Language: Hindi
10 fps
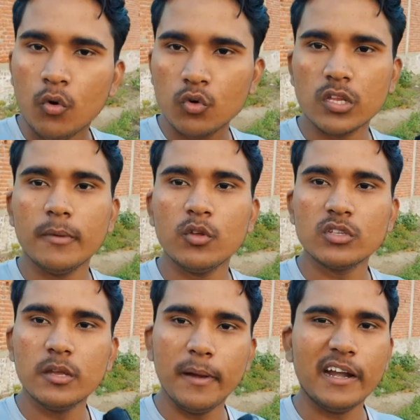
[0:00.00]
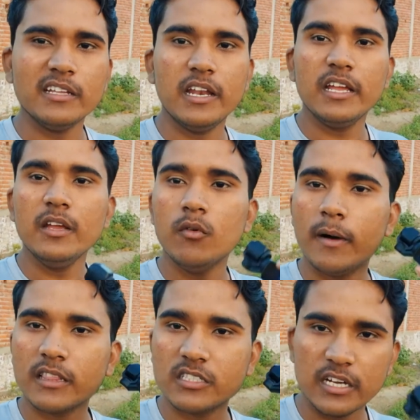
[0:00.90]
उस समय जो इसकी बैटरी चलेगी वो
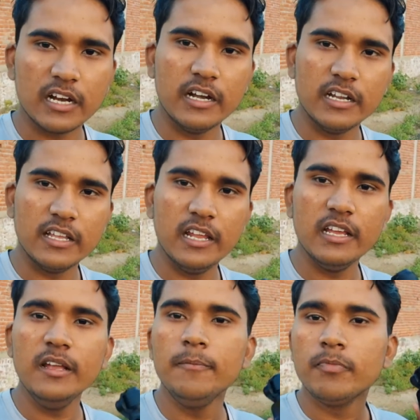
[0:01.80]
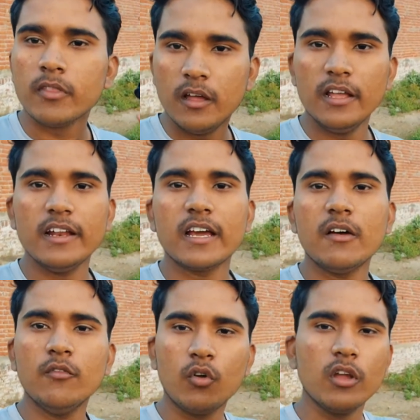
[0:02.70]
मात्र चार घंटे चलेगी लेकिन अगर
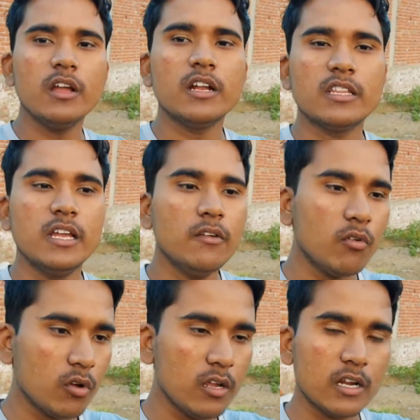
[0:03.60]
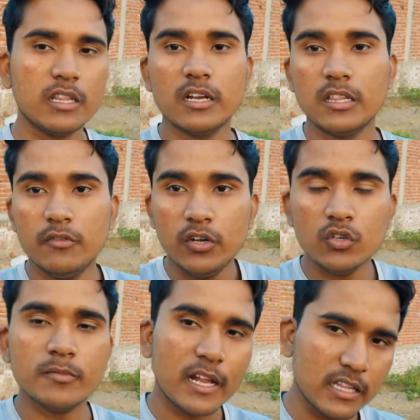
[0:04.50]
आप व्लॉगिंग करते हैं व्लॉगिंग करते करते
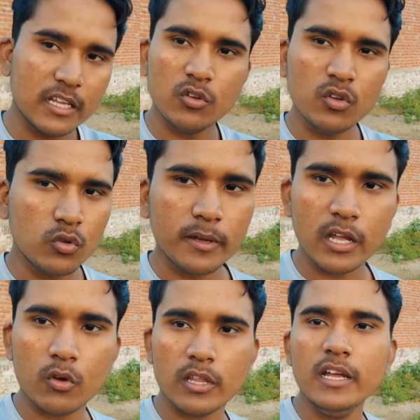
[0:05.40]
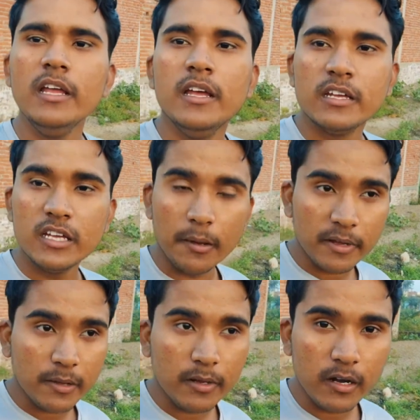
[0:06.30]
वीडियोस बनाते हैं क्योंकि उसमें क्या होता है कि हमें
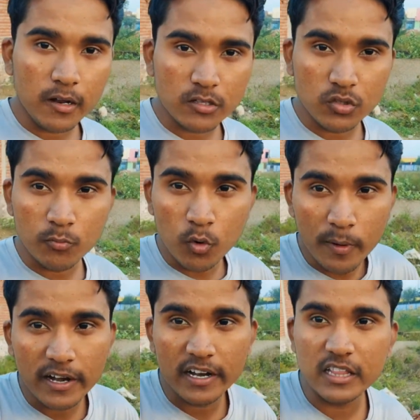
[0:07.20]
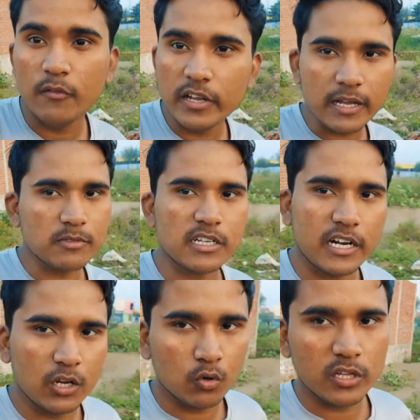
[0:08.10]
केवल जो मूवमेंट रहते हैं वही कैप्चर
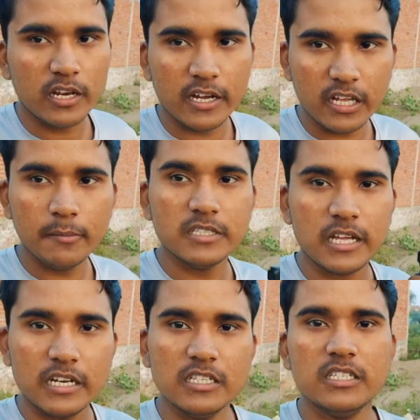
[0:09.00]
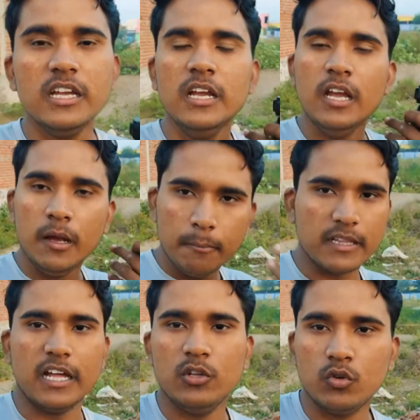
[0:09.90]
करने होते हैं ना कि हमें सारी चीज़ें
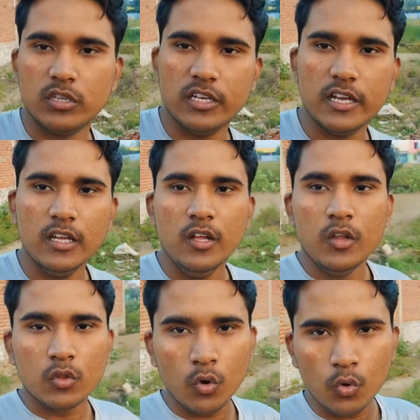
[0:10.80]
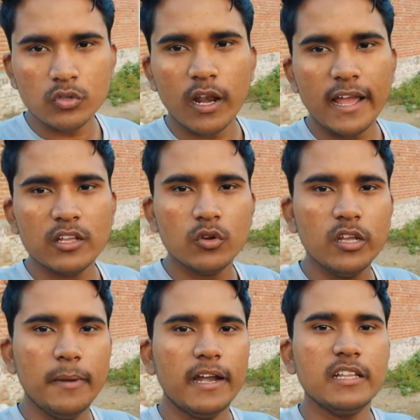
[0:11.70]
बतानी होती हैं तो उस लायक जो
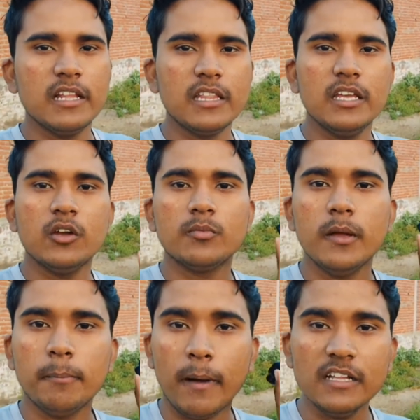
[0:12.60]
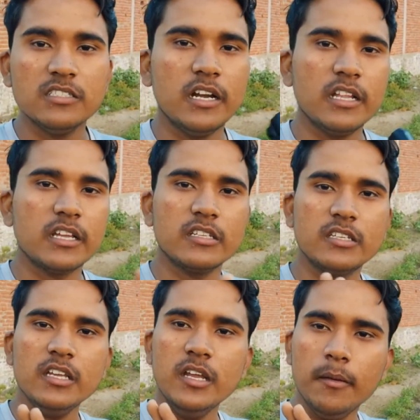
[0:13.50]
ये बैटरी चलती है उसमें पाँच घंटे तक
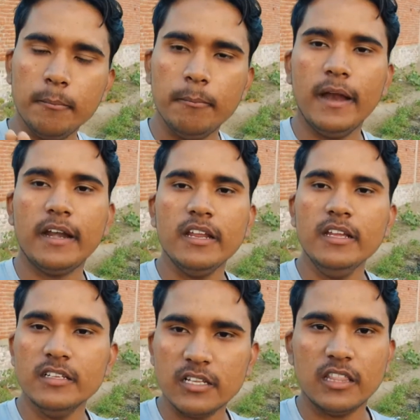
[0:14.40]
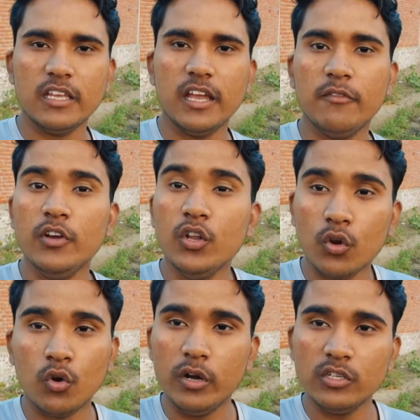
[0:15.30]
इसकी बैटरी चलती है वीडियो
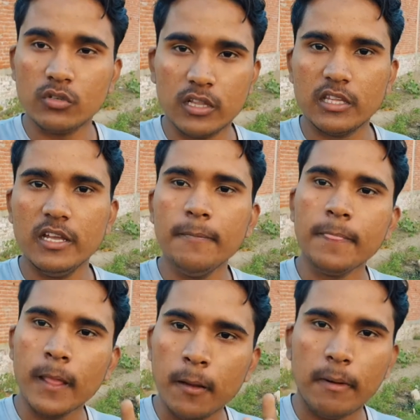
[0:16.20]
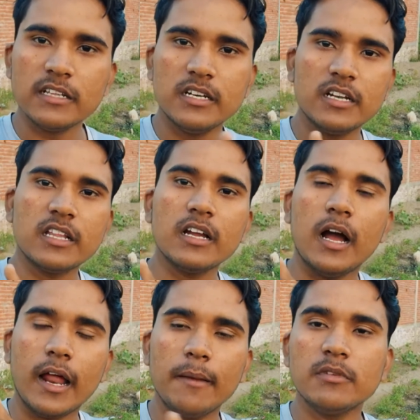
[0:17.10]
रिकॉर्डिंग जो चलती है पाँच घंटे तक
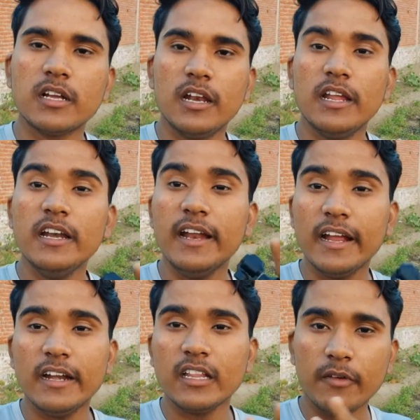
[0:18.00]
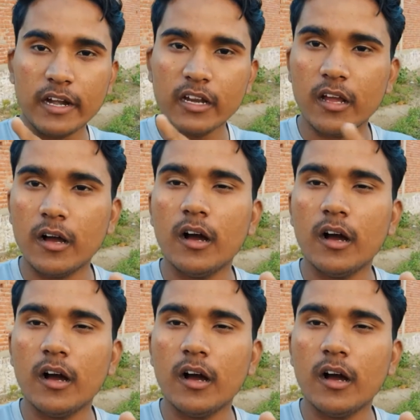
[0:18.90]
आराम से कर लें यानी ढाई घंटे तक बैटरी